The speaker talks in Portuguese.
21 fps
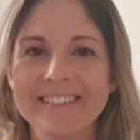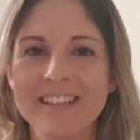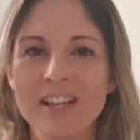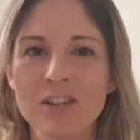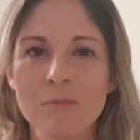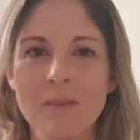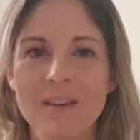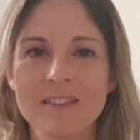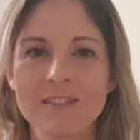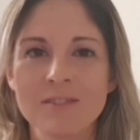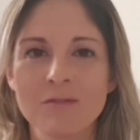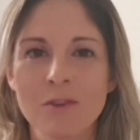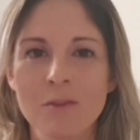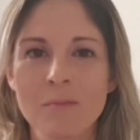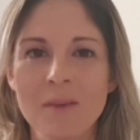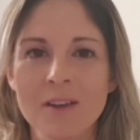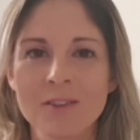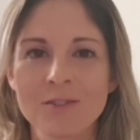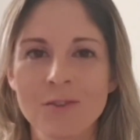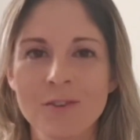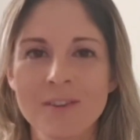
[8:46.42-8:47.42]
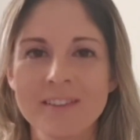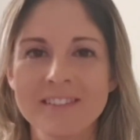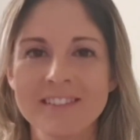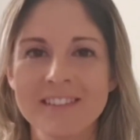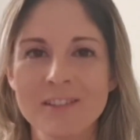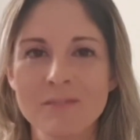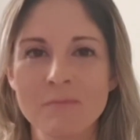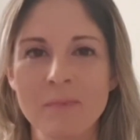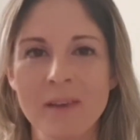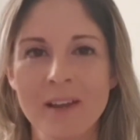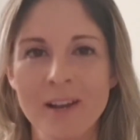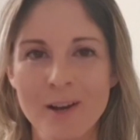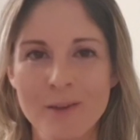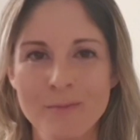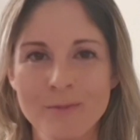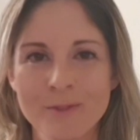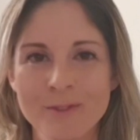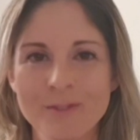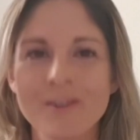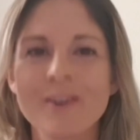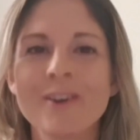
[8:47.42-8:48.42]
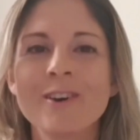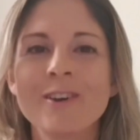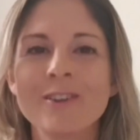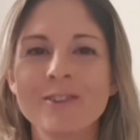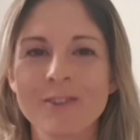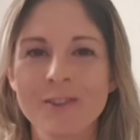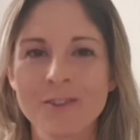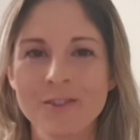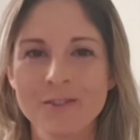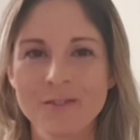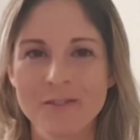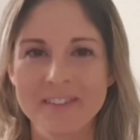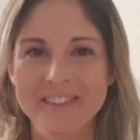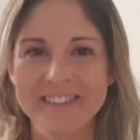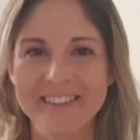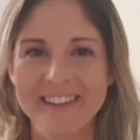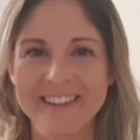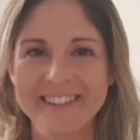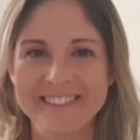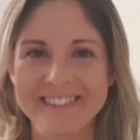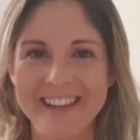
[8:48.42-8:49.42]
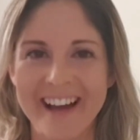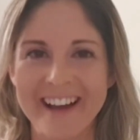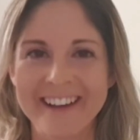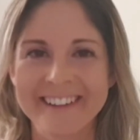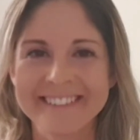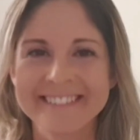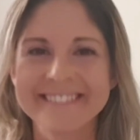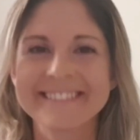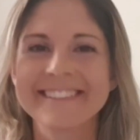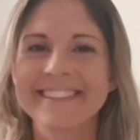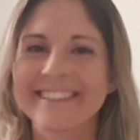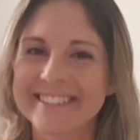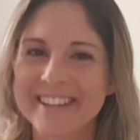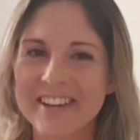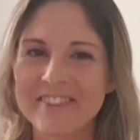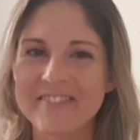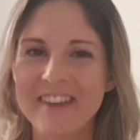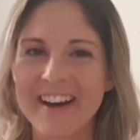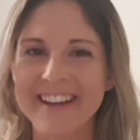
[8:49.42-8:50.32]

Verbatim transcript: dando mais informações e esperamos todos vocês lá. Até